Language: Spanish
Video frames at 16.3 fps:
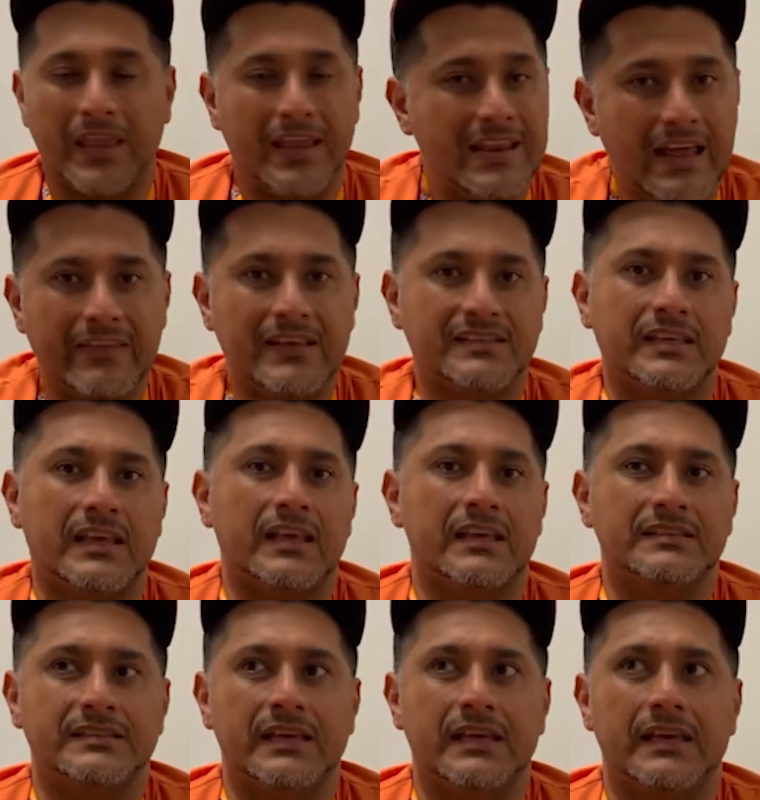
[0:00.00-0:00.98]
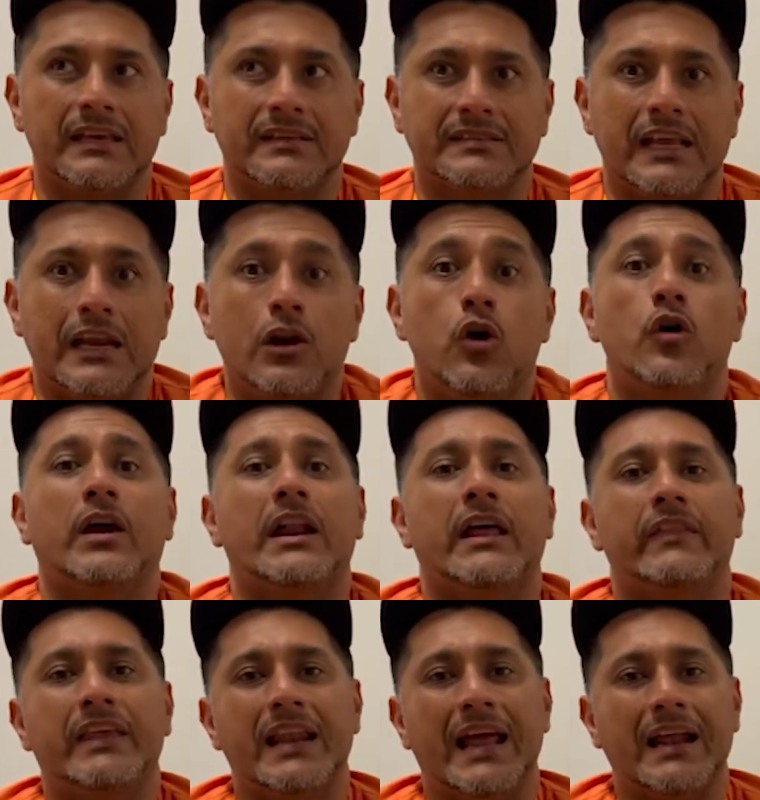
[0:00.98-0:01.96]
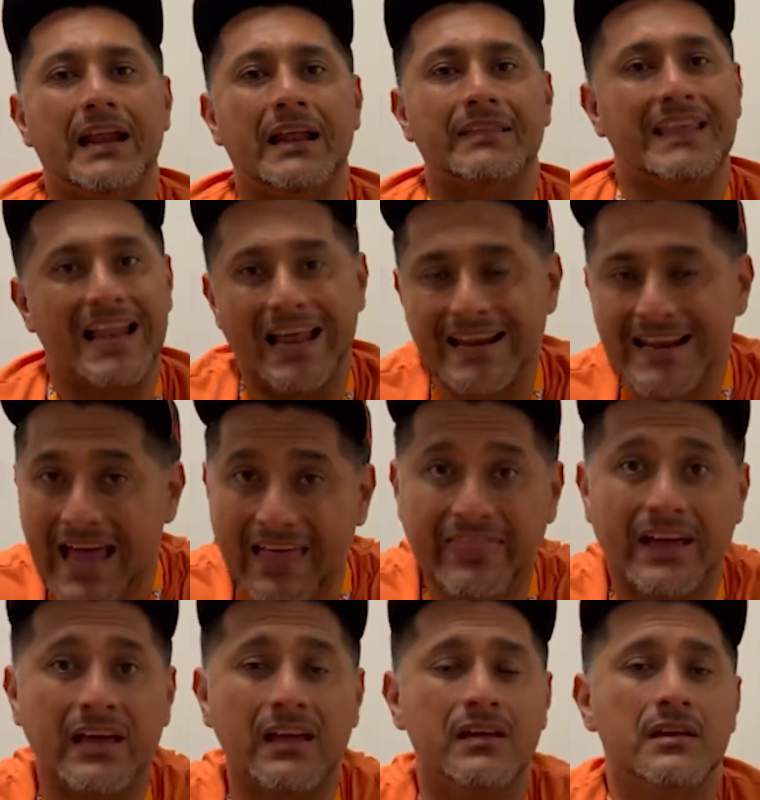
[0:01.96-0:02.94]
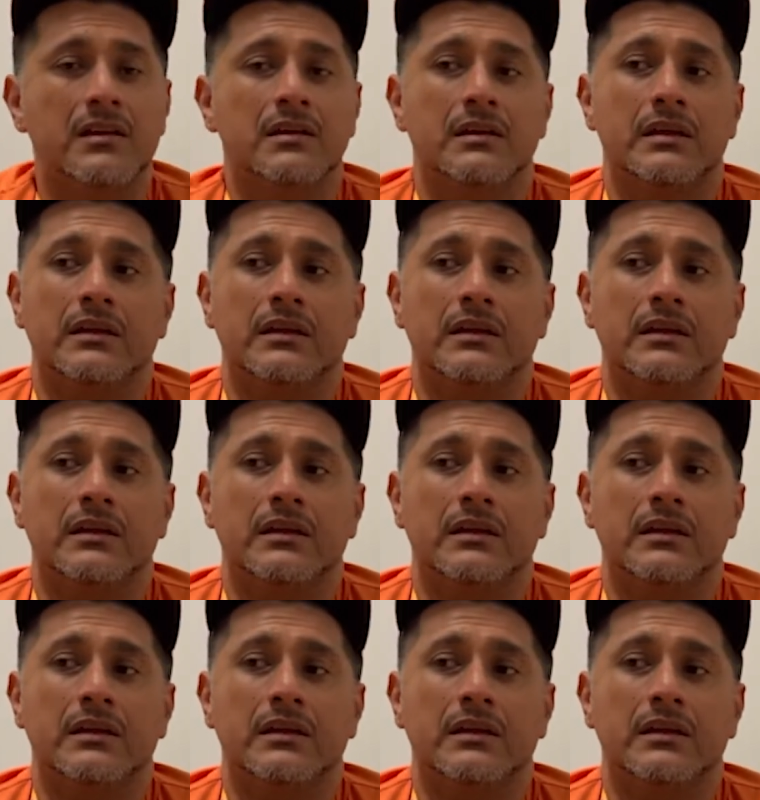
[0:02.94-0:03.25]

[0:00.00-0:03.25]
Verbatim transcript: que nada se, logra de la, de la nada